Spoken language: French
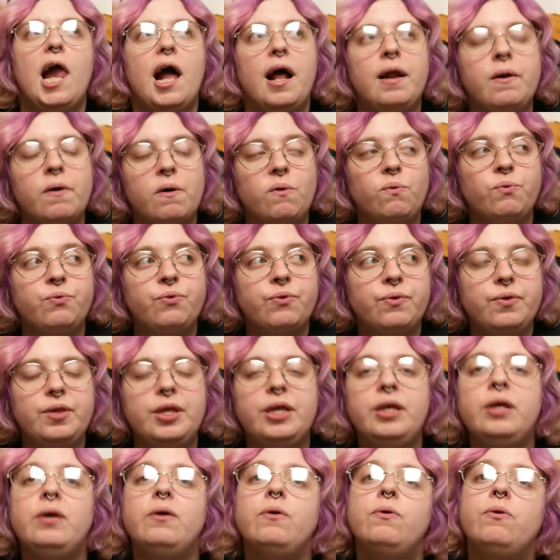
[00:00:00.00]
Alors on en
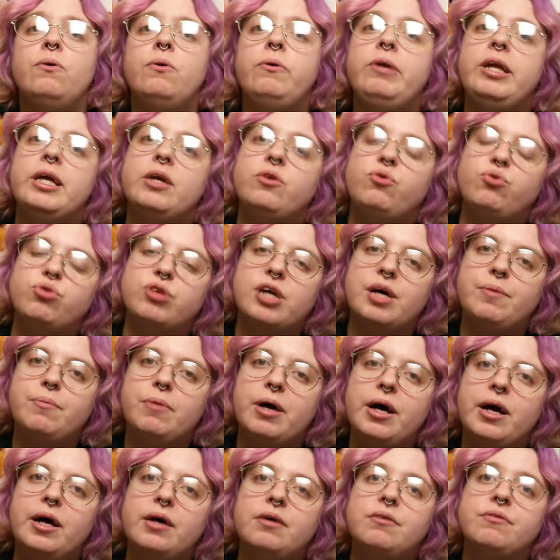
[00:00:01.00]
est au
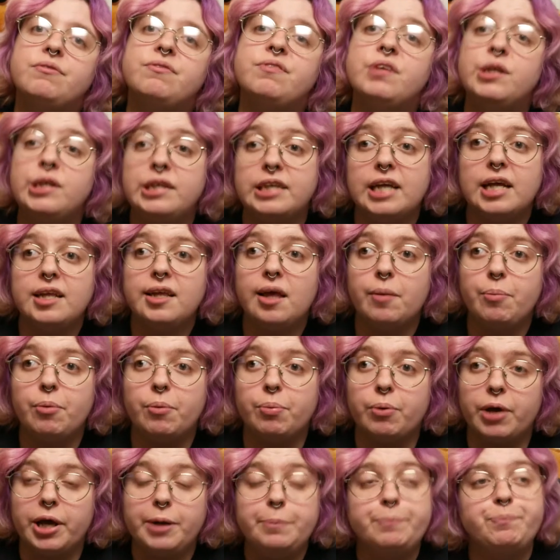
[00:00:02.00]
lecturama 24 à peu
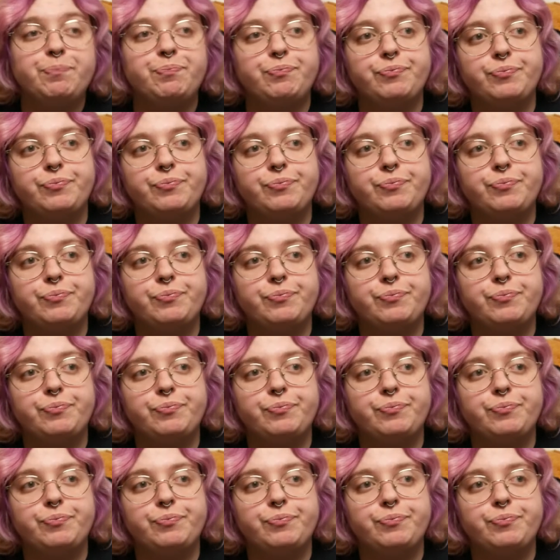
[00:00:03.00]
près.